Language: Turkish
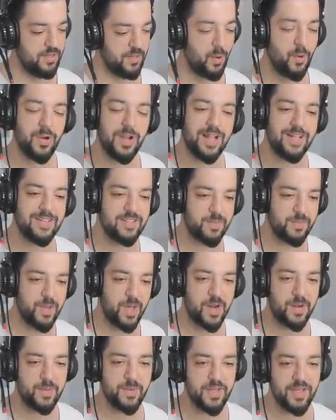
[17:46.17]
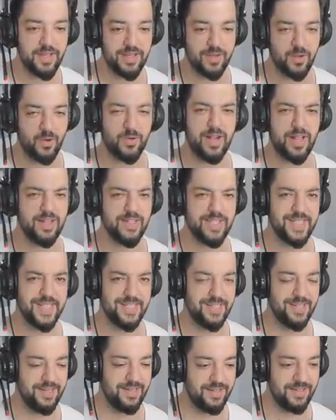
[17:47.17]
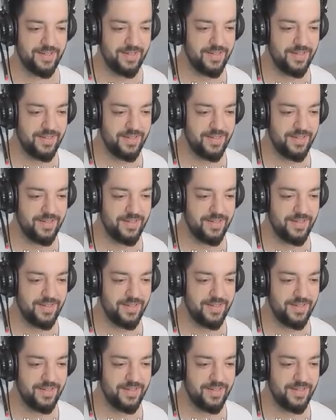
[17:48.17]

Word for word: 16 mermi 16 kill.